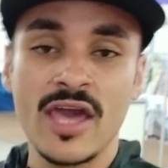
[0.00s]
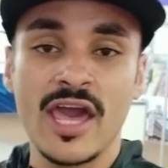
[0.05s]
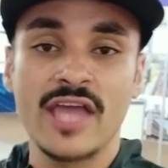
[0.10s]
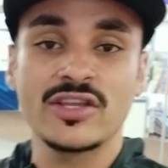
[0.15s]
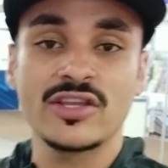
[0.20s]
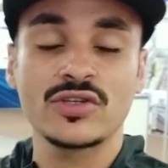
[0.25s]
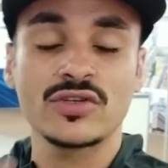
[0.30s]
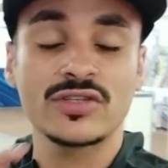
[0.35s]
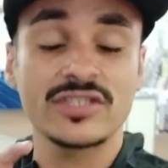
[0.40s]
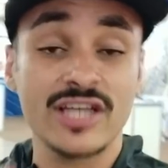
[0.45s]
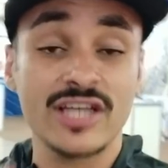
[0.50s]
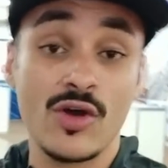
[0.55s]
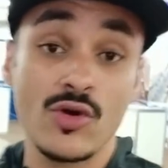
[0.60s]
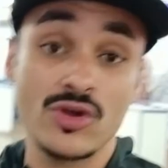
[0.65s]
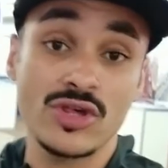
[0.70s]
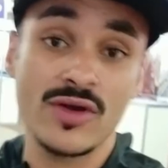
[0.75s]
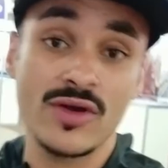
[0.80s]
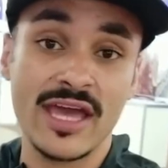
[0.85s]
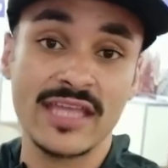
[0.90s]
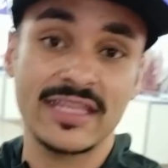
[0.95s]
Então se você já
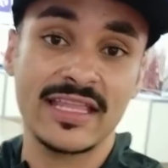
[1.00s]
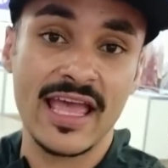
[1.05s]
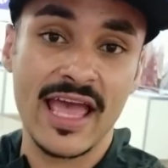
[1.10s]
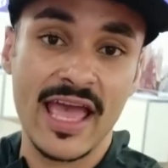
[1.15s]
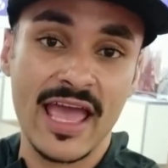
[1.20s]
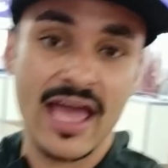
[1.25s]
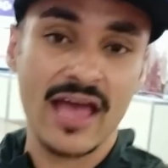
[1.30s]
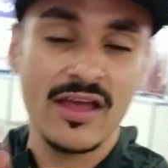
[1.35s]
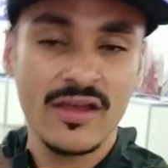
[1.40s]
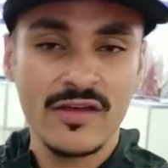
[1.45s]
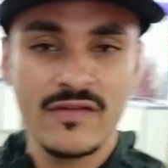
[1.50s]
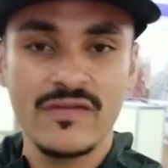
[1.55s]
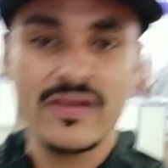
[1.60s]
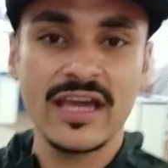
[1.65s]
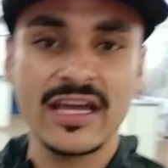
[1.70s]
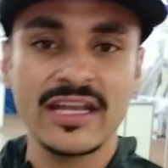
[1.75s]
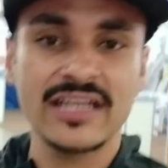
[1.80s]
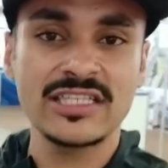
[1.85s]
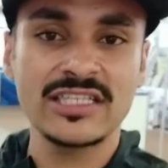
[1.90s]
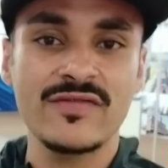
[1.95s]
curtiu a ideia,
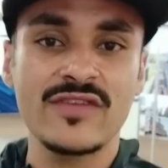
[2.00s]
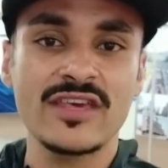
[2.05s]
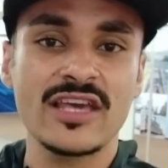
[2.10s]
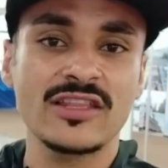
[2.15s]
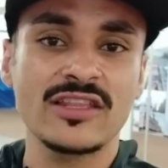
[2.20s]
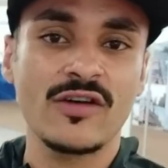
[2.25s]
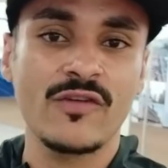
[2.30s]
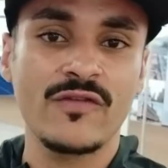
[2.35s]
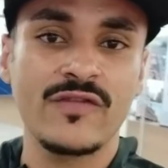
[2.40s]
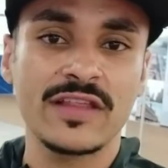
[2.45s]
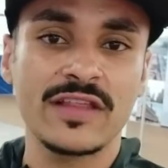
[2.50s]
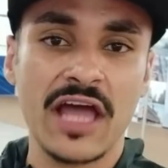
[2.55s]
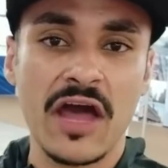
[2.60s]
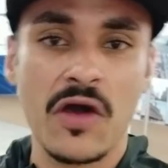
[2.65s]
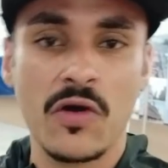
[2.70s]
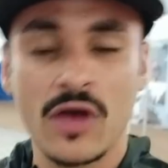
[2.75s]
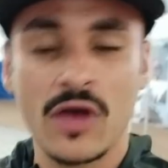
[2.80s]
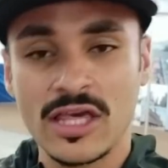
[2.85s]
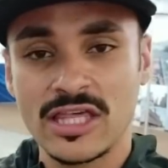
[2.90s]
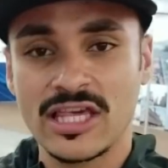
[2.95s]
fica nesse vídeo até o final,